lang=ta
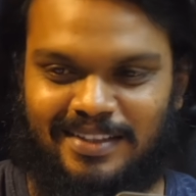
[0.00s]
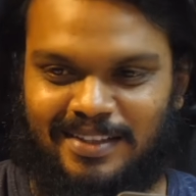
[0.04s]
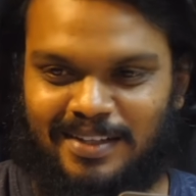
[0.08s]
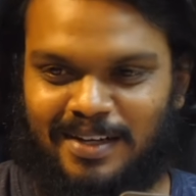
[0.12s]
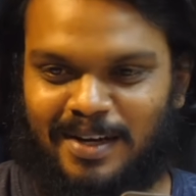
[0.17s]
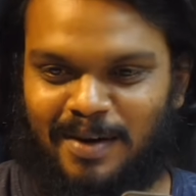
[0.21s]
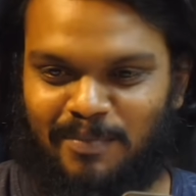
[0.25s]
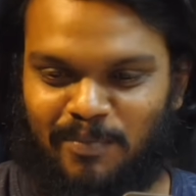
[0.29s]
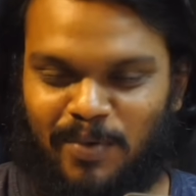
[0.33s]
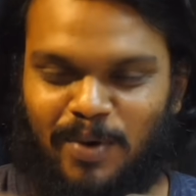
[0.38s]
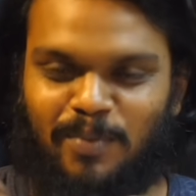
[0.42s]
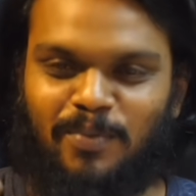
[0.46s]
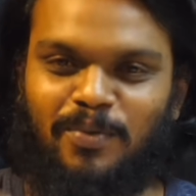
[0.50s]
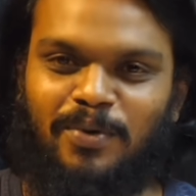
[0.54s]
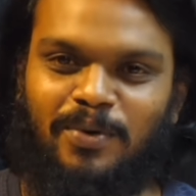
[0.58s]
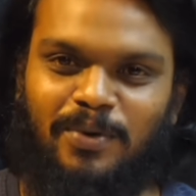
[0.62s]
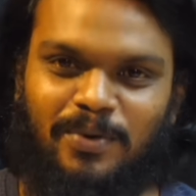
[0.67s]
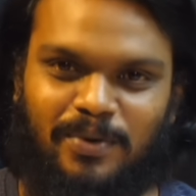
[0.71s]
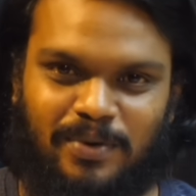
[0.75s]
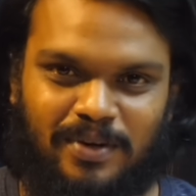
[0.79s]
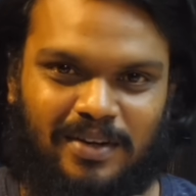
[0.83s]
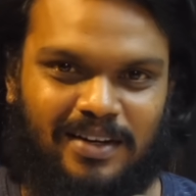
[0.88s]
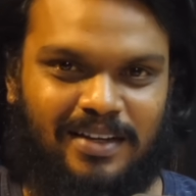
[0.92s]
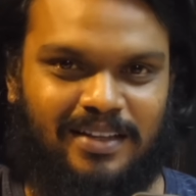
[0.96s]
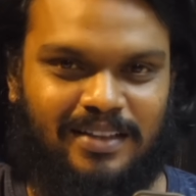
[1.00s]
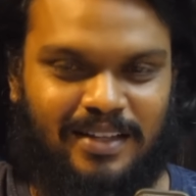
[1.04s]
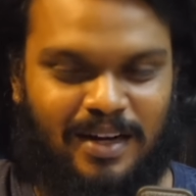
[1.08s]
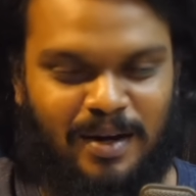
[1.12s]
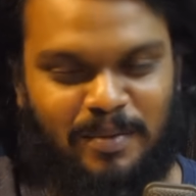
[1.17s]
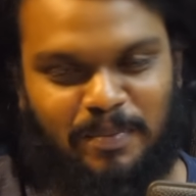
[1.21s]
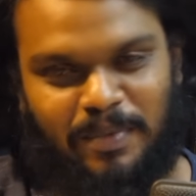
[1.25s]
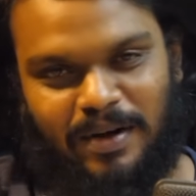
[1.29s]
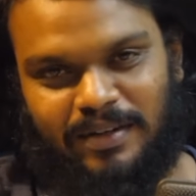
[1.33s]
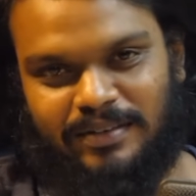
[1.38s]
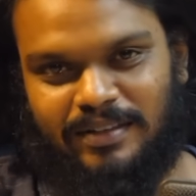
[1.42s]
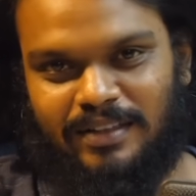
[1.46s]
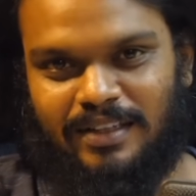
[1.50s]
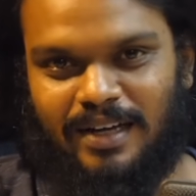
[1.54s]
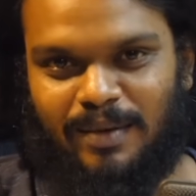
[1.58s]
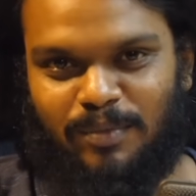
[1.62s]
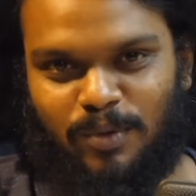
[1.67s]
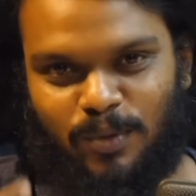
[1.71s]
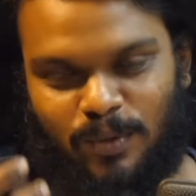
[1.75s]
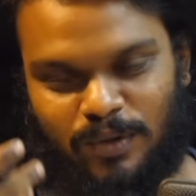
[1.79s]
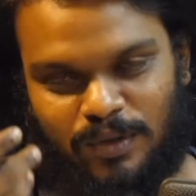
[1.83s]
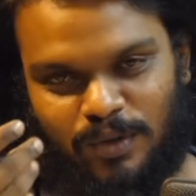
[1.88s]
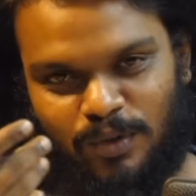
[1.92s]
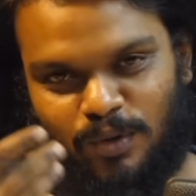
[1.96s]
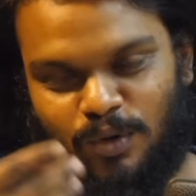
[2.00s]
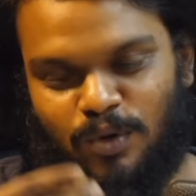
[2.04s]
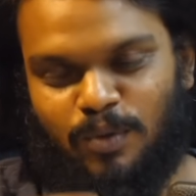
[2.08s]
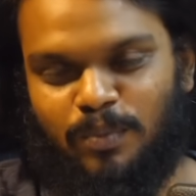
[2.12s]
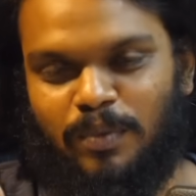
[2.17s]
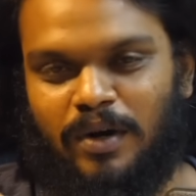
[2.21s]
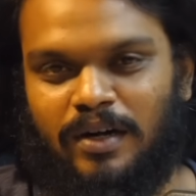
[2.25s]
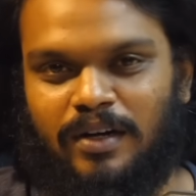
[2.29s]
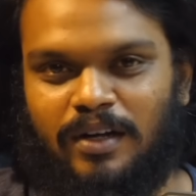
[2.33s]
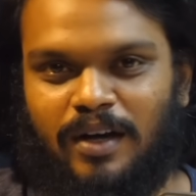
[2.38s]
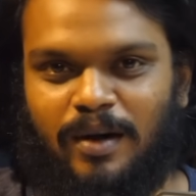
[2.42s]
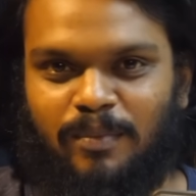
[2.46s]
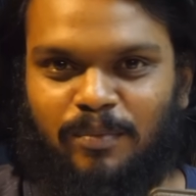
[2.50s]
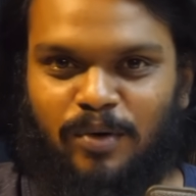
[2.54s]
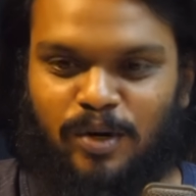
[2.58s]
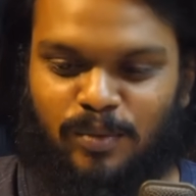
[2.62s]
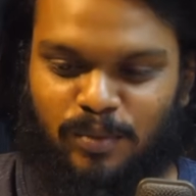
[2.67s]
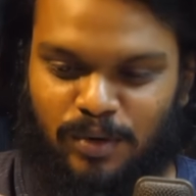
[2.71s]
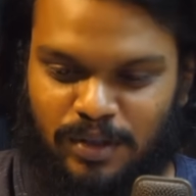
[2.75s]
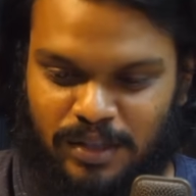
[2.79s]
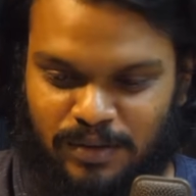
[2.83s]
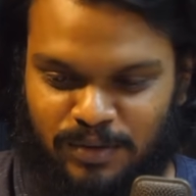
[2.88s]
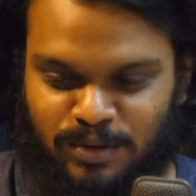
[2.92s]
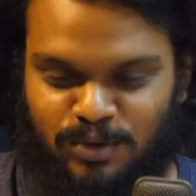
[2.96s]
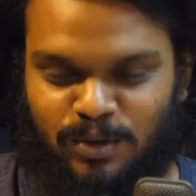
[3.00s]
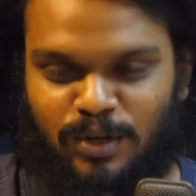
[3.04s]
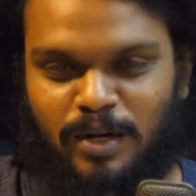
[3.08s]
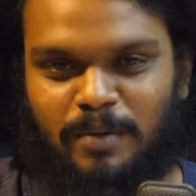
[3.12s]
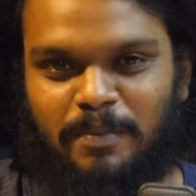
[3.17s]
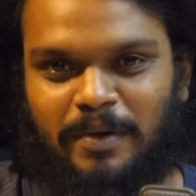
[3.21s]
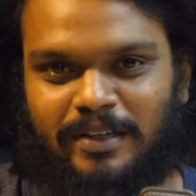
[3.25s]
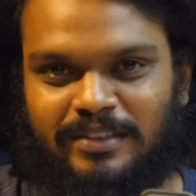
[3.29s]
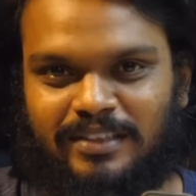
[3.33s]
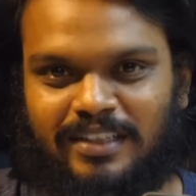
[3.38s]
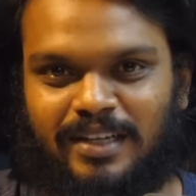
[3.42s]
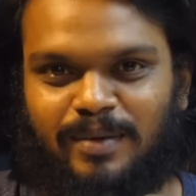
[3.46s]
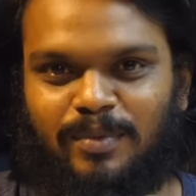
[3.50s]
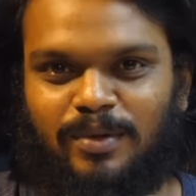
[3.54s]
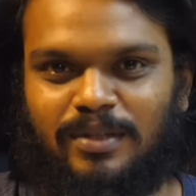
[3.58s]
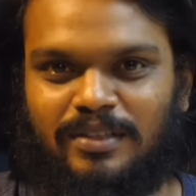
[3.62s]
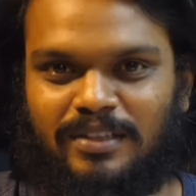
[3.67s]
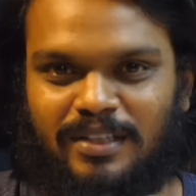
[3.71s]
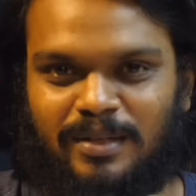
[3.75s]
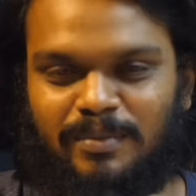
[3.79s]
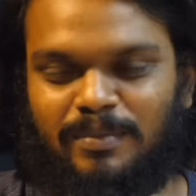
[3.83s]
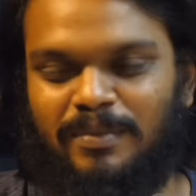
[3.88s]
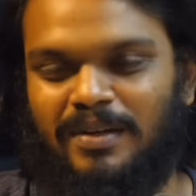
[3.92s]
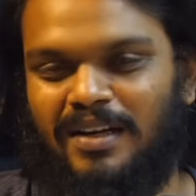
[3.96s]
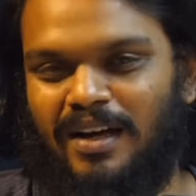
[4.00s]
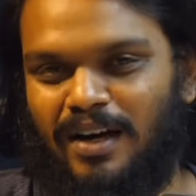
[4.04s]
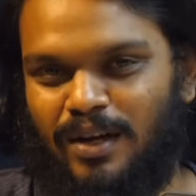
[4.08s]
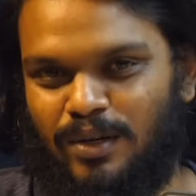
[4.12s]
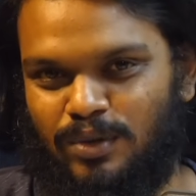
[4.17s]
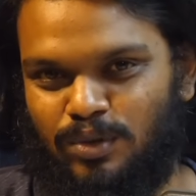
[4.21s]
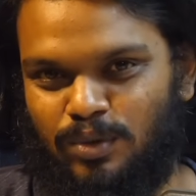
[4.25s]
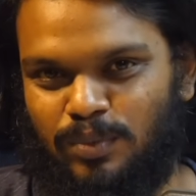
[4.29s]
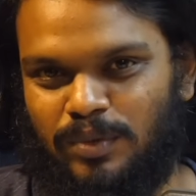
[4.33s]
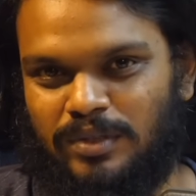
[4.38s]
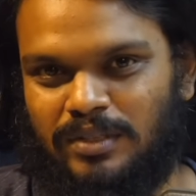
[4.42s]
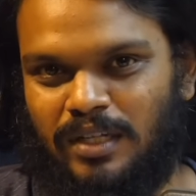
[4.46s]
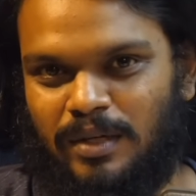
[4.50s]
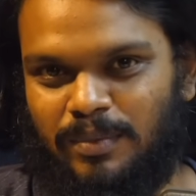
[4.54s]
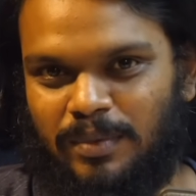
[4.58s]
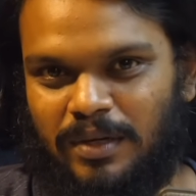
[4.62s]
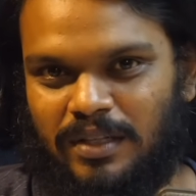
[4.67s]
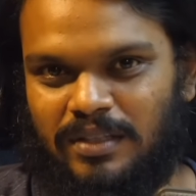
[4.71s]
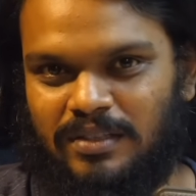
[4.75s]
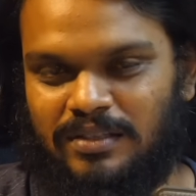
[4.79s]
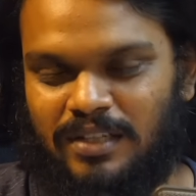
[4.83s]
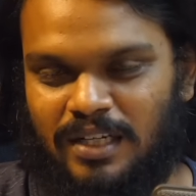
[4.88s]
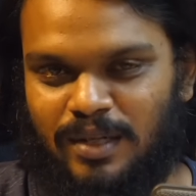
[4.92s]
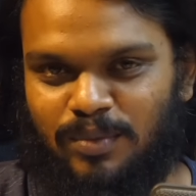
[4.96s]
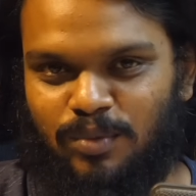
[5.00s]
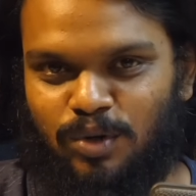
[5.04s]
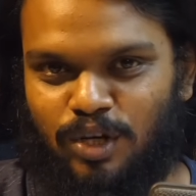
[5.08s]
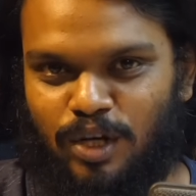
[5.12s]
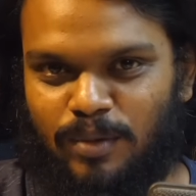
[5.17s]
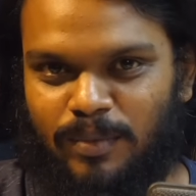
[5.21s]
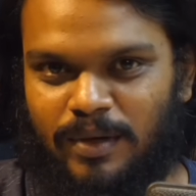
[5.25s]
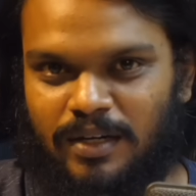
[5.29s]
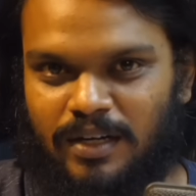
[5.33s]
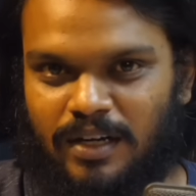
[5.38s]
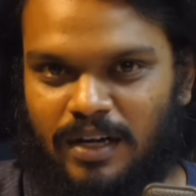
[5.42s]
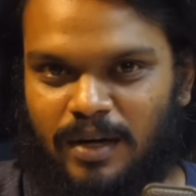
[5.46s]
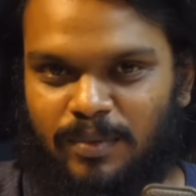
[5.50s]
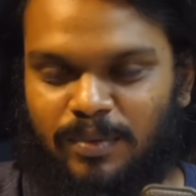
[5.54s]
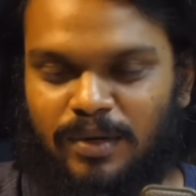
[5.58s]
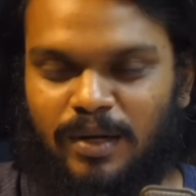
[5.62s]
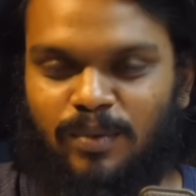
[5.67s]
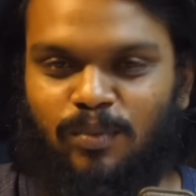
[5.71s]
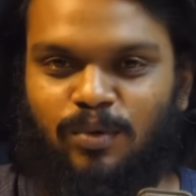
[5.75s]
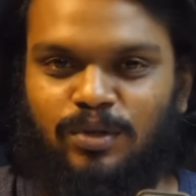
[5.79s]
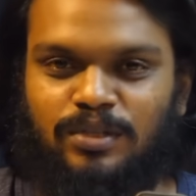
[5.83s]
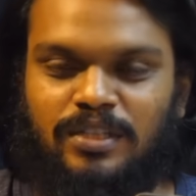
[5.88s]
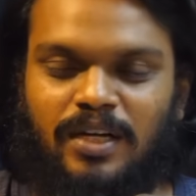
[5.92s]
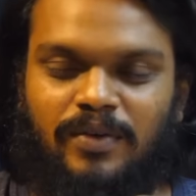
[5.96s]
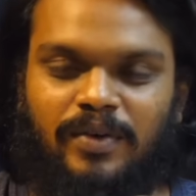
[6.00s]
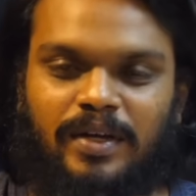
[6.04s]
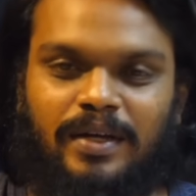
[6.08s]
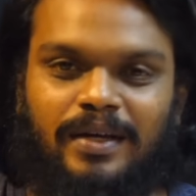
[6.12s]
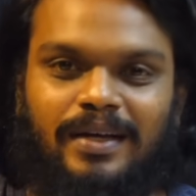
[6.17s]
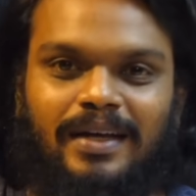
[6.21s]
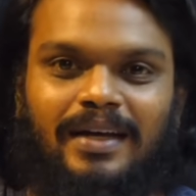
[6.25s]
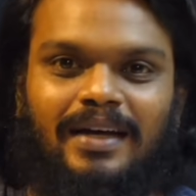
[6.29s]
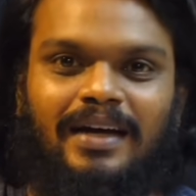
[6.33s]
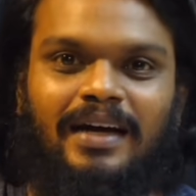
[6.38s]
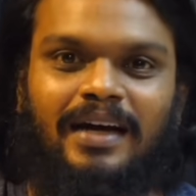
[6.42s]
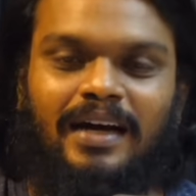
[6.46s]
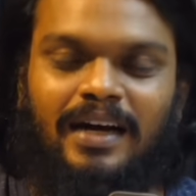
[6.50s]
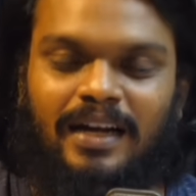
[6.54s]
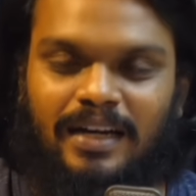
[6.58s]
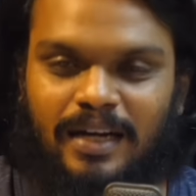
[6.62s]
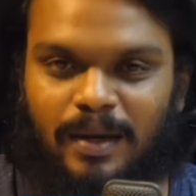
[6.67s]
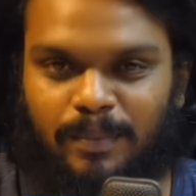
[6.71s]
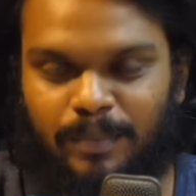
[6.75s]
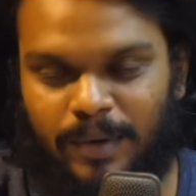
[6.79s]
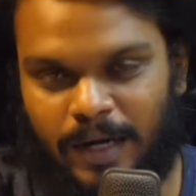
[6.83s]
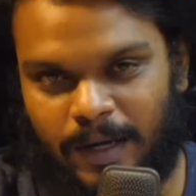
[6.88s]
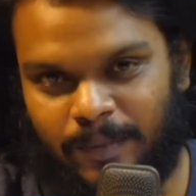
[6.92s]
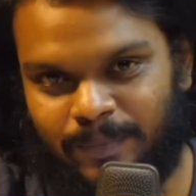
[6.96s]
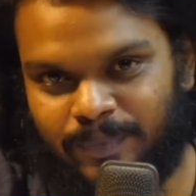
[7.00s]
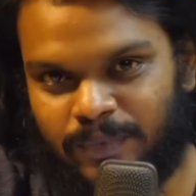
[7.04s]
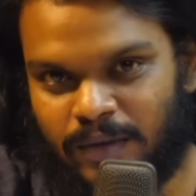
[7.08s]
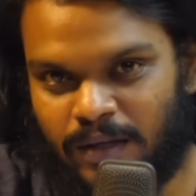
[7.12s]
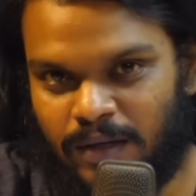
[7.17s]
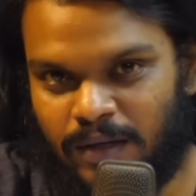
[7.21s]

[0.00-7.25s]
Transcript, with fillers: இதுக்கப்புறமும் இதெல்லாம் பார்த்ததுக்கப்புறம் அந்த ஹுக்கும் பாட்டுக்கப்புறமும் இந்த விஷயம்லாம் பார்த்ததுக்கப்புறம் திரும்ப யாரும் சூப்பர் ஸ்டார் படத்துக்கு சண்டை போட்டுக்க மாட்டாங்க அப்படின்னு நான் முழுசாவே நம்புகிறேன்